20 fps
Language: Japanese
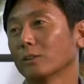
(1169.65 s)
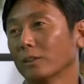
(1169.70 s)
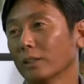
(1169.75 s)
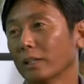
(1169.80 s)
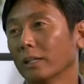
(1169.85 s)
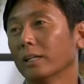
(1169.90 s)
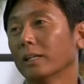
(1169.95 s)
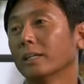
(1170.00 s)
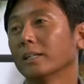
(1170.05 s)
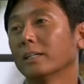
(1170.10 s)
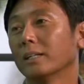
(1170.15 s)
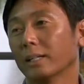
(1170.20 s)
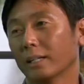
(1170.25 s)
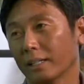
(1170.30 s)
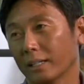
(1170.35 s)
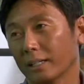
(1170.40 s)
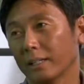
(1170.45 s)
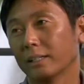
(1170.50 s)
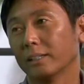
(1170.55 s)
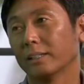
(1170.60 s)
最初の一歩
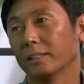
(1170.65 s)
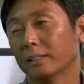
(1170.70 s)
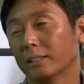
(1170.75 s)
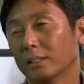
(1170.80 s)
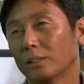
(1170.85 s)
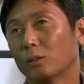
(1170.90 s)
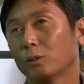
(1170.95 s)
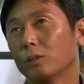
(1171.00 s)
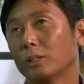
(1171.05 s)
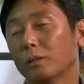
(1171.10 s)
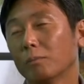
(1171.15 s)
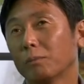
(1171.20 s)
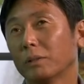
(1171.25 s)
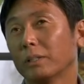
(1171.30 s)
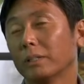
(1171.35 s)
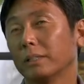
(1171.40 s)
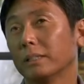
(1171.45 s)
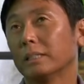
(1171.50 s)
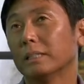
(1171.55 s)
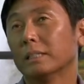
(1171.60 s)
が、はい、特にやっぱ
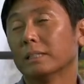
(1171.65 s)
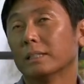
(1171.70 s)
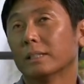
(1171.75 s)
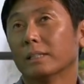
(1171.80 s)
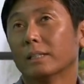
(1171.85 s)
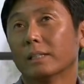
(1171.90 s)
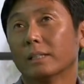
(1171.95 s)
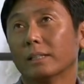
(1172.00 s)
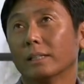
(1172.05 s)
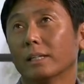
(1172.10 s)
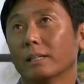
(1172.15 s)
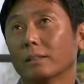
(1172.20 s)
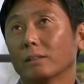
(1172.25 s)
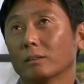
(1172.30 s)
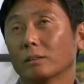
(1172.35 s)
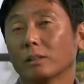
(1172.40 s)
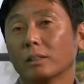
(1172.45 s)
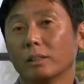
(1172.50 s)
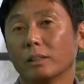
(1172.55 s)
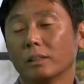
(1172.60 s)
りなんです
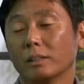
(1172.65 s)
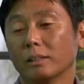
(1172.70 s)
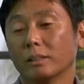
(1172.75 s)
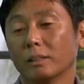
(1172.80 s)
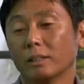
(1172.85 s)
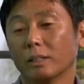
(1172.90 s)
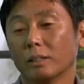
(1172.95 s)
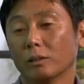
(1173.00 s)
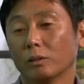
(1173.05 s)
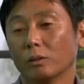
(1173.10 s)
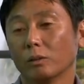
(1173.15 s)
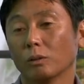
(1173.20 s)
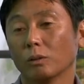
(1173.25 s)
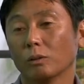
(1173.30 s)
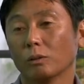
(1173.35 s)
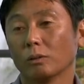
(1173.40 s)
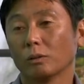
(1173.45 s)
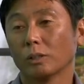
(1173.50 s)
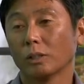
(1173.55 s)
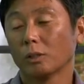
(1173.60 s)
かねあ
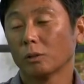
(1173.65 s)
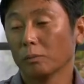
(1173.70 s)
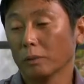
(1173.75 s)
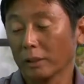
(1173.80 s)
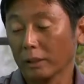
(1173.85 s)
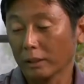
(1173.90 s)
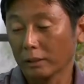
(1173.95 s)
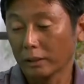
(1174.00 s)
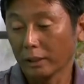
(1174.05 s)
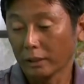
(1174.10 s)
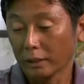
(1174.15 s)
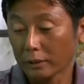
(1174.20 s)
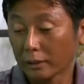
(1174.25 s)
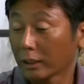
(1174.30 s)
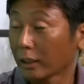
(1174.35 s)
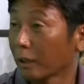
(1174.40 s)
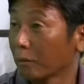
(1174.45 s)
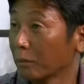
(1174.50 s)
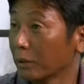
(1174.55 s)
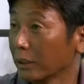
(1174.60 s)
の例えば旦那さん
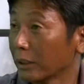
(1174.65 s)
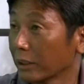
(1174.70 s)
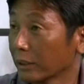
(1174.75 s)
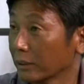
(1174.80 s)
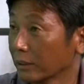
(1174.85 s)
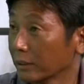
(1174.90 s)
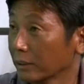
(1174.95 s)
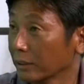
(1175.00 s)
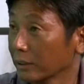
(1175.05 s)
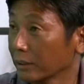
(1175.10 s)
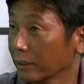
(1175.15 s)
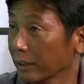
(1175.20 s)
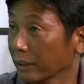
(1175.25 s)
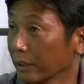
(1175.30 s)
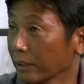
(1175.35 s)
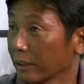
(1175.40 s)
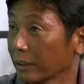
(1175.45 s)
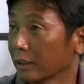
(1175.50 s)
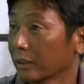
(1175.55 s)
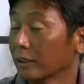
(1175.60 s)
がアメリカ人でね、
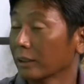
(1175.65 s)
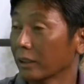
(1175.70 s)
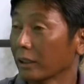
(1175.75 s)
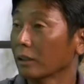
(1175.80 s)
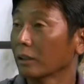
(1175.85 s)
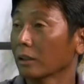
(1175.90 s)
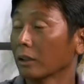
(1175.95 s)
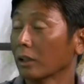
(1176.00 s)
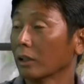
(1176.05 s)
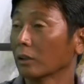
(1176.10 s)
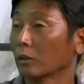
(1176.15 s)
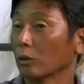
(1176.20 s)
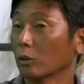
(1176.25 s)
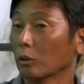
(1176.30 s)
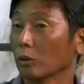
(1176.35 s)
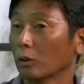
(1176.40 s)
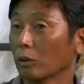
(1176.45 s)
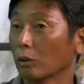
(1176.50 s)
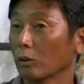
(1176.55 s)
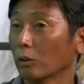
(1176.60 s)
はい、あ
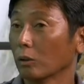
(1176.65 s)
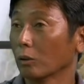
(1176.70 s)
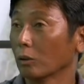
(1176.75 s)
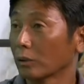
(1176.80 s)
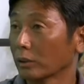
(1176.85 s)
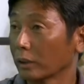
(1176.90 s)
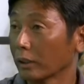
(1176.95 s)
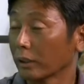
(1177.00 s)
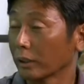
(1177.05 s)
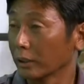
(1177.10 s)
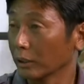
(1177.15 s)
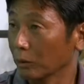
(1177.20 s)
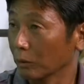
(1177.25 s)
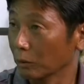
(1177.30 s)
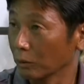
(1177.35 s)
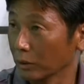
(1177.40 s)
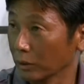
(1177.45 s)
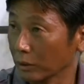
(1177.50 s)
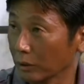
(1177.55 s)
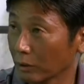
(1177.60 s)
の奥さんが日
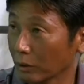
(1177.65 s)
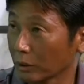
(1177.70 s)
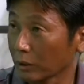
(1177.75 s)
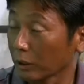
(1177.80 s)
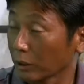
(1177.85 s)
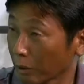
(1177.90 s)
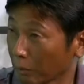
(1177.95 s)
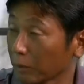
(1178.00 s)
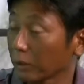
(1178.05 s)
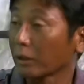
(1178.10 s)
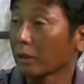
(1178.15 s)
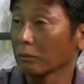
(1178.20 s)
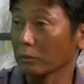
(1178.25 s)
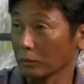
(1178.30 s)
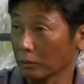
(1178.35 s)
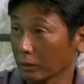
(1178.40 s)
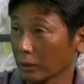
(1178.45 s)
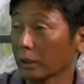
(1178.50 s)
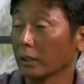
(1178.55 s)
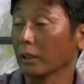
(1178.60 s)
本人の方ってやっぱ多
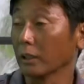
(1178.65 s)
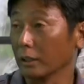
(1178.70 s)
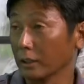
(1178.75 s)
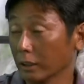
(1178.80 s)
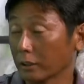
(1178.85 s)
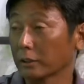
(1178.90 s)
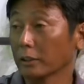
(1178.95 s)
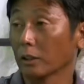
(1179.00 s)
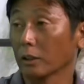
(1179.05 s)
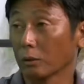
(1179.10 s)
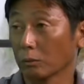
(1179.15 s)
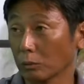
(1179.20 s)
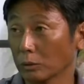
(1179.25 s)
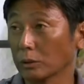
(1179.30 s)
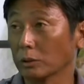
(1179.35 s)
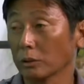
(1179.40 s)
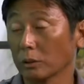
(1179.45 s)
分かなりいらっしゃると思うんですよ、